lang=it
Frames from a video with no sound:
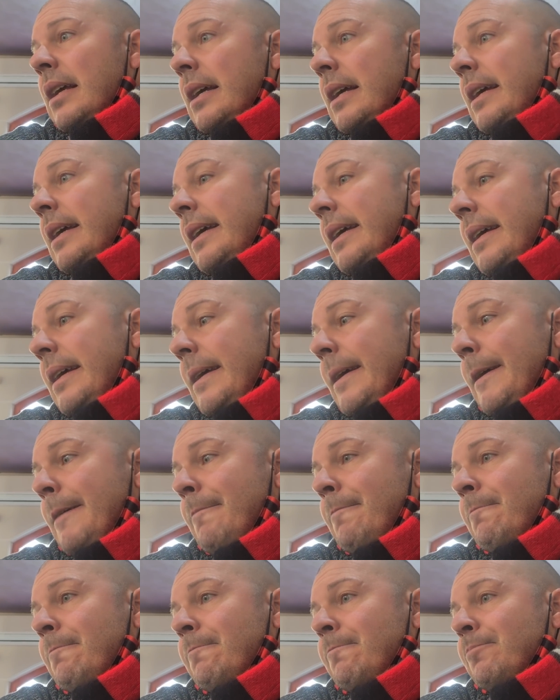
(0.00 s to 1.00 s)

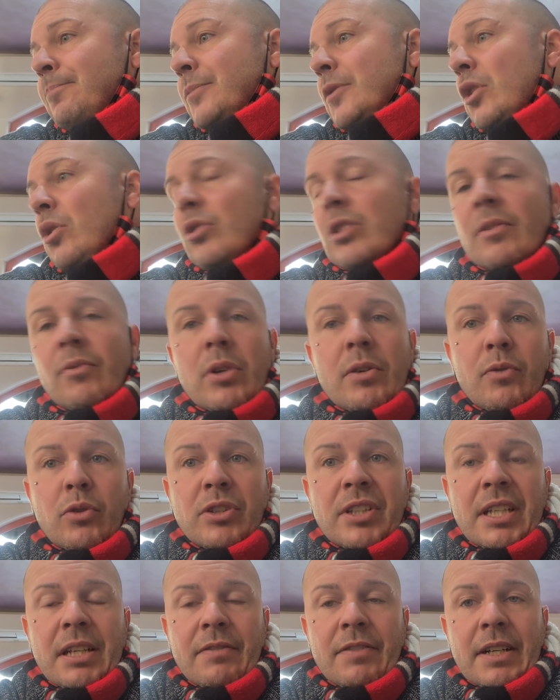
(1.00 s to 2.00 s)
Ehm, cosa volevo
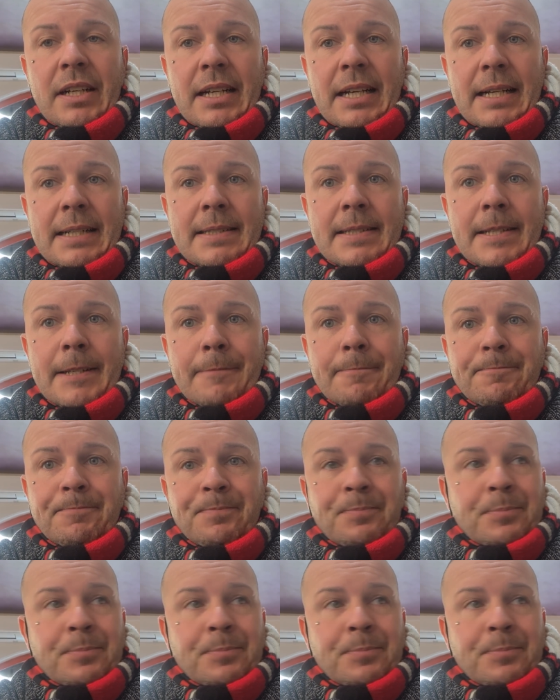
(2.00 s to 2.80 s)
dirvi ragazzi?